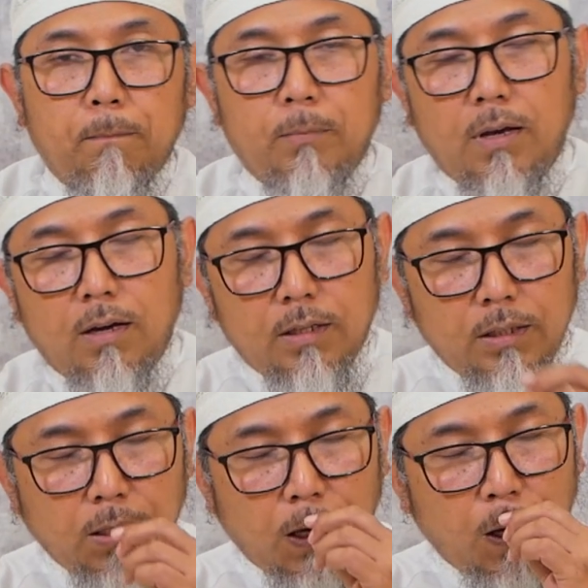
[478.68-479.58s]
Ya,
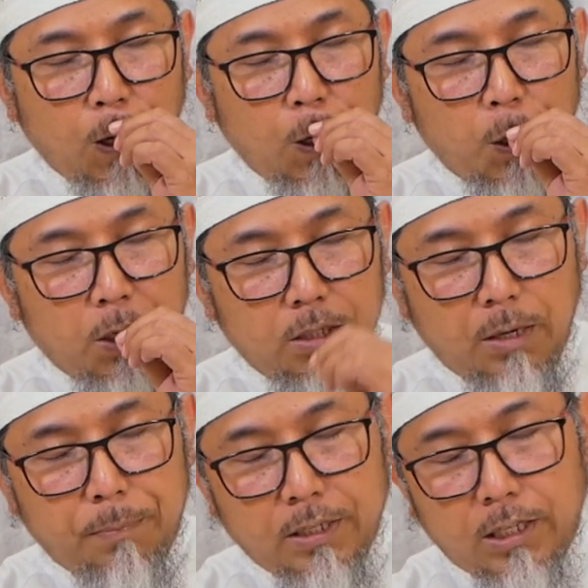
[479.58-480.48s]
ketika di
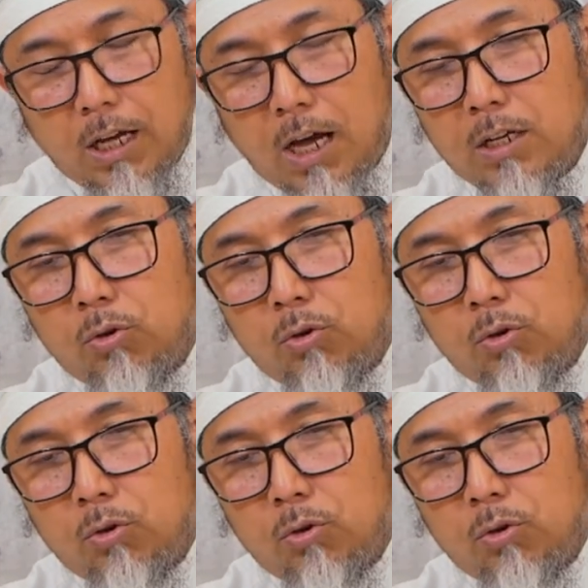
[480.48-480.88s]
depan kita ada